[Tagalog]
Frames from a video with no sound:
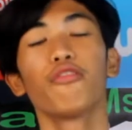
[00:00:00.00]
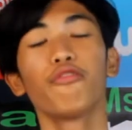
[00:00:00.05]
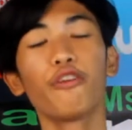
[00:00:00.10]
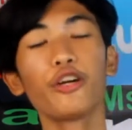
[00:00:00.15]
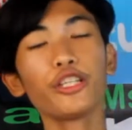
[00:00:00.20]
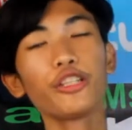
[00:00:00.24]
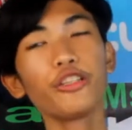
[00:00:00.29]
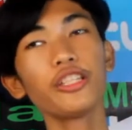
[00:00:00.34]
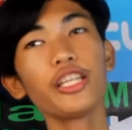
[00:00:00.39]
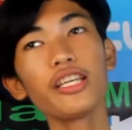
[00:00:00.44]

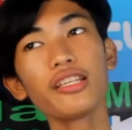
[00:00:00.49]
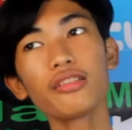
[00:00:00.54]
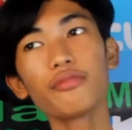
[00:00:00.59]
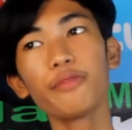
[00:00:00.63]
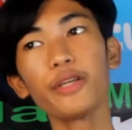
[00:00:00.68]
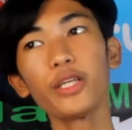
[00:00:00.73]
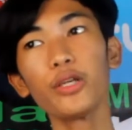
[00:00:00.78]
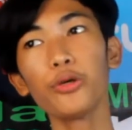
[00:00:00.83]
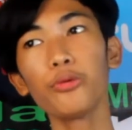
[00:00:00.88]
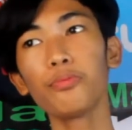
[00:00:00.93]
For today's
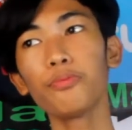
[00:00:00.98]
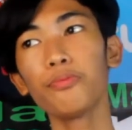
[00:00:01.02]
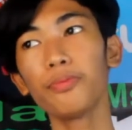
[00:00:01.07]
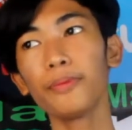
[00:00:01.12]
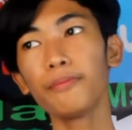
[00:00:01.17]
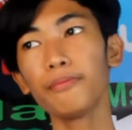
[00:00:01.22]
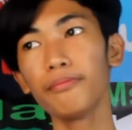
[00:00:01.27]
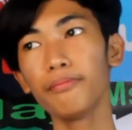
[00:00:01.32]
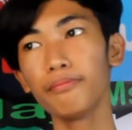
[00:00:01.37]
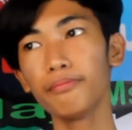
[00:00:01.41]
video,
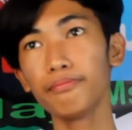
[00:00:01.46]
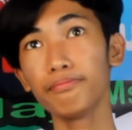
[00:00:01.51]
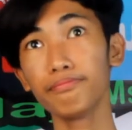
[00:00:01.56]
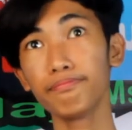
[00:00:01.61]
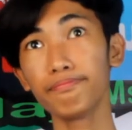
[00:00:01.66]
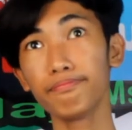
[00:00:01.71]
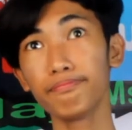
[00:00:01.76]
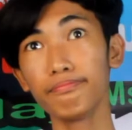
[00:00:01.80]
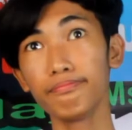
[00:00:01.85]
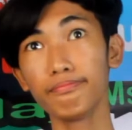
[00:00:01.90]

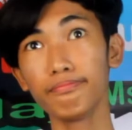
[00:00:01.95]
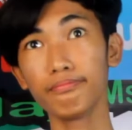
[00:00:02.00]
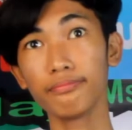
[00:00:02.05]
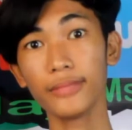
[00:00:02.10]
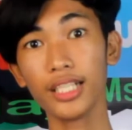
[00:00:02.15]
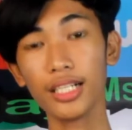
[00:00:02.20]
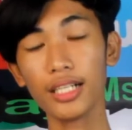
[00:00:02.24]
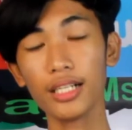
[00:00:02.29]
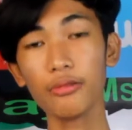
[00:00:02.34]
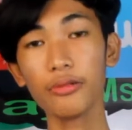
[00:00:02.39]

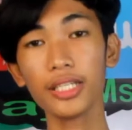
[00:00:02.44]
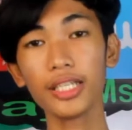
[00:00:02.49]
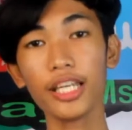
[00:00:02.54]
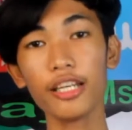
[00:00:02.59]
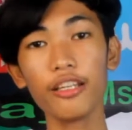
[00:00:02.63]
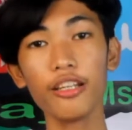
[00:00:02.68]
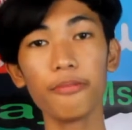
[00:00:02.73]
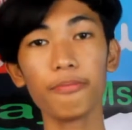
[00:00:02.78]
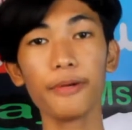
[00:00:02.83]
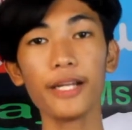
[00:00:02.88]
gagawa
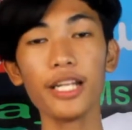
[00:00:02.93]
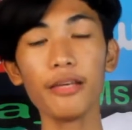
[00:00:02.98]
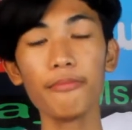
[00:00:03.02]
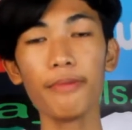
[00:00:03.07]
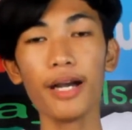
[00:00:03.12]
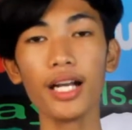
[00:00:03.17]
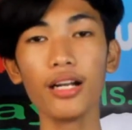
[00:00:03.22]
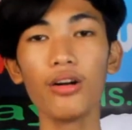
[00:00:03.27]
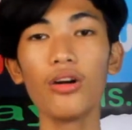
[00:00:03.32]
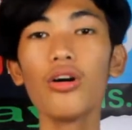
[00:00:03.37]
tayo ng
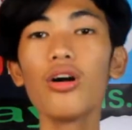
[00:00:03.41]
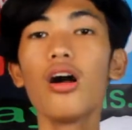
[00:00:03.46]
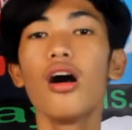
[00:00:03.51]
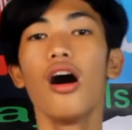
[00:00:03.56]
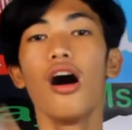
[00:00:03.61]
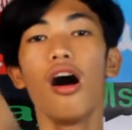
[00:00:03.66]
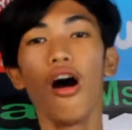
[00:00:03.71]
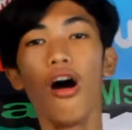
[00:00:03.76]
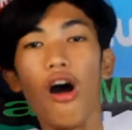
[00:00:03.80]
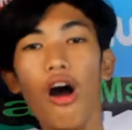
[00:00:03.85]
panibagong
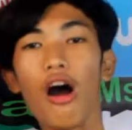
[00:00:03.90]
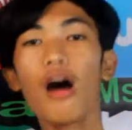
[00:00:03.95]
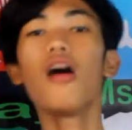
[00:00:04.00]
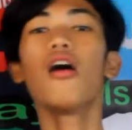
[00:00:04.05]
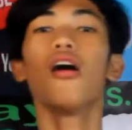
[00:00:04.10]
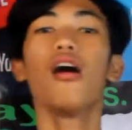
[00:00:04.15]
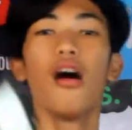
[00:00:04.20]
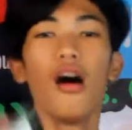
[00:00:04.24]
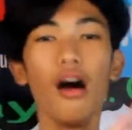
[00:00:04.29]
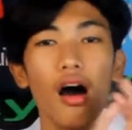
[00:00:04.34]
ha,
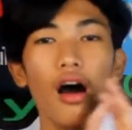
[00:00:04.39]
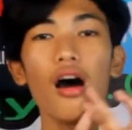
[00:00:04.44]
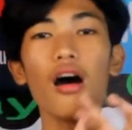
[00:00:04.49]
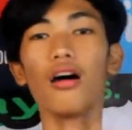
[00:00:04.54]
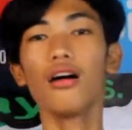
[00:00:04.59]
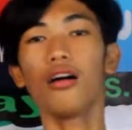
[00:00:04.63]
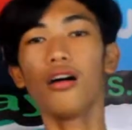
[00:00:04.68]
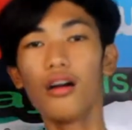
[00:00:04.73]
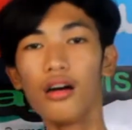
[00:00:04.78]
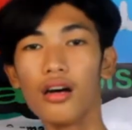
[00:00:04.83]
ha,
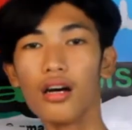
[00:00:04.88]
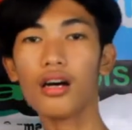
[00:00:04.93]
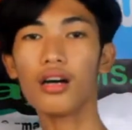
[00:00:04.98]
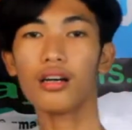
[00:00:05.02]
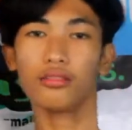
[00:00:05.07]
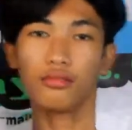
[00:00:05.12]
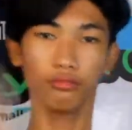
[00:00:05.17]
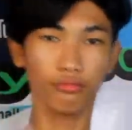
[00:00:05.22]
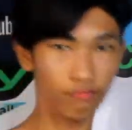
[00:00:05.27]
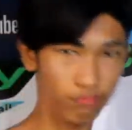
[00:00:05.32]
ha,
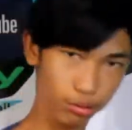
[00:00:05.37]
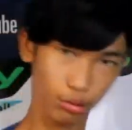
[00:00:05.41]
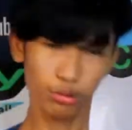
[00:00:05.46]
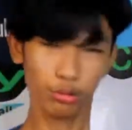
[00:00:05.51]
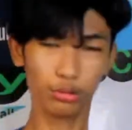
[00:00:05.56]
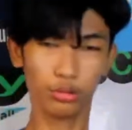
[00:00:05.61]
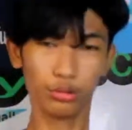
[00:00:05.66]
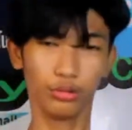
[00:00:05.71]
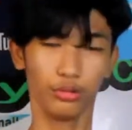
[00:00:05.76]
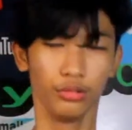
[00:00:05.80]

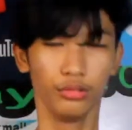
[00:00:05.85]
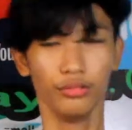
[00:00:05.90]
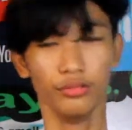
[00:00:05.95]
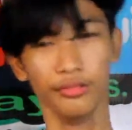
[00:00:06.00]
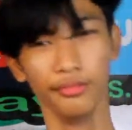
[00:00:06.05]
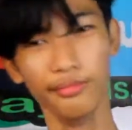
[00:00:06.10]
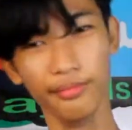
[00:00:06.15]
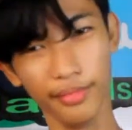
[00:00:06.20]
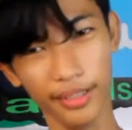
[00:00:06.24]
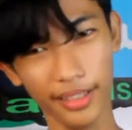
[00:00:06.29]

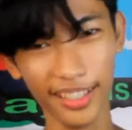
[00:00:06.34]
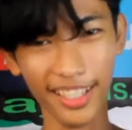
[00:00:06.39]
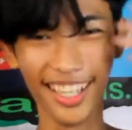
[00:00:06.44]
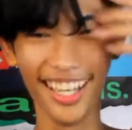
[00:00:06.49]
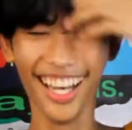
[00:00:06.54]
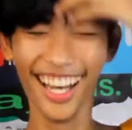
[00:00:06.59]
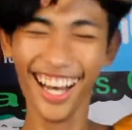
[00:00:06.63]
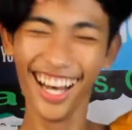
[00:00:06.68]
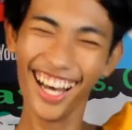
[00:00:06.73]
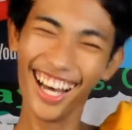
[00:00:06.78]
boom!
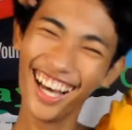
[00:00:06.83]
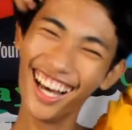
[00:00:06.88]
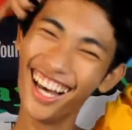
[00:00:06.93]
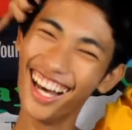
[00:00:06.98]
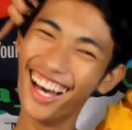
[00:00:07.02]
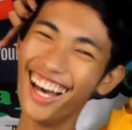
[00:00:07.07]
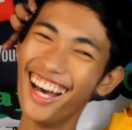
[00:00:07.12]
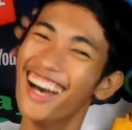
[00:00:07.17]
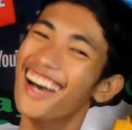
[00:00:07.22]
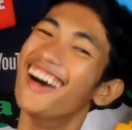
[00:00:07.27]

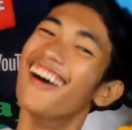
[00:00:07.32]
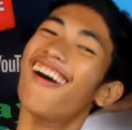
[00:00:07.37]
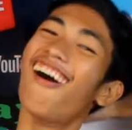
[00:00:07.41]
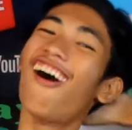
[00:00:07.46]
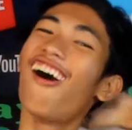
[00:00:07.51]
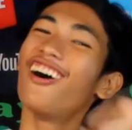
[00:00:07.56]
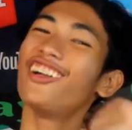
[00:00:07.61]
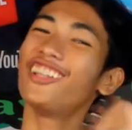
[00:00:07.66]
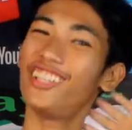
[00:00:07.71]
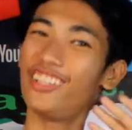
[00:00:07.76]

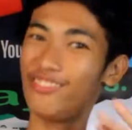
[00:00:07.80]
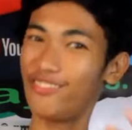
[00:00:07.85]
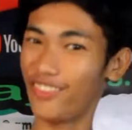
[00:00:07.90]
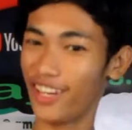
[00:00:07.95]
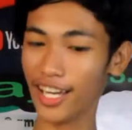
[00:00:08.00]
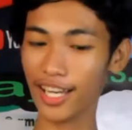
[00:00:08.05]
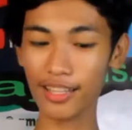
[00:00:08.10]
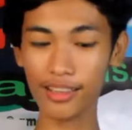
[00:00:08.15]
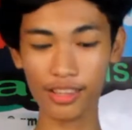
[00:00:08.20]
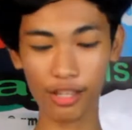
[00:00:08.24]
o, oh,
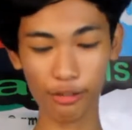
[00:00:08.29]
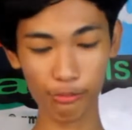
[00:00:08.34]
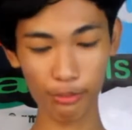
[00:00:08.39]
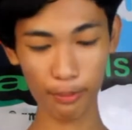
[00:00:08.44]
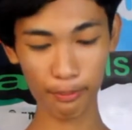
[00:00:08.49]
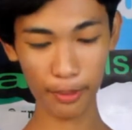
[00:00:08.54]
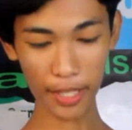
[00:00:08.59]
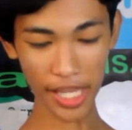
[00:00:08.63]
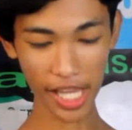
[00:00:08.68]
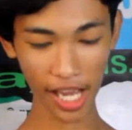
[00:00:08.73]
diba?
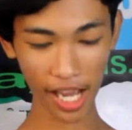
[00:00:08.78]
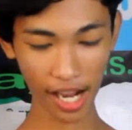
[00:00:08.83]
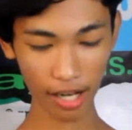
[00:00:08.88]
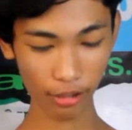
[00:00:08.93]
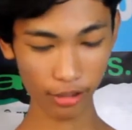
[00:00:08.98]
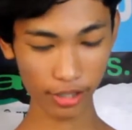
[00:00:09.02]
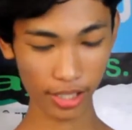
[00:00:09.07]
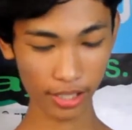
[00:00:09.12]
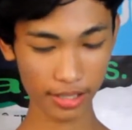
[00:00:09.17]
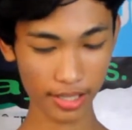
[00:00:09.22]
Tumipid
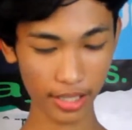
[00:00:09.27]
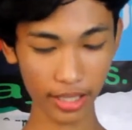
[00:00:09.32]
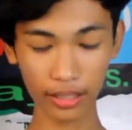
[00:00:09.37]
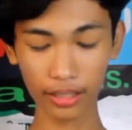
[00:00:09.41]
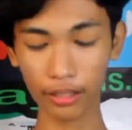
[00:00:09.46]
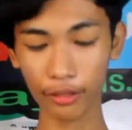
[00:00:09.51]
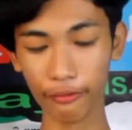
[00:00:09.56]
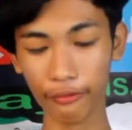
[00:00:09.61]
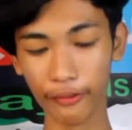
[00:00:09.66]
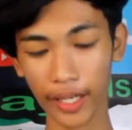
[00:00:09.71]
ako ng
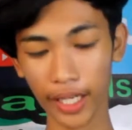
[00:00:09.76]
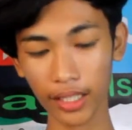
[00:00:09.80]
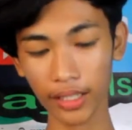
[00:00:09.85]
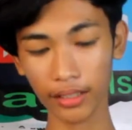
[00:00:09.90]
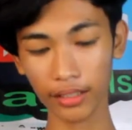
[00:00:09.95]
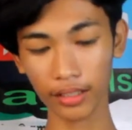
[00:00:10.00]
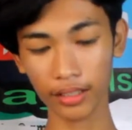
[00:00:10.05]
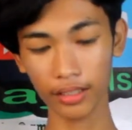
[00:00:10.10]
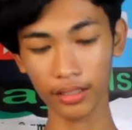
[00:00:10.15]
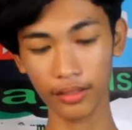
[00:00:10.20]
sound
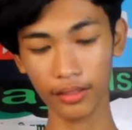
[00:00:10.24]
effect.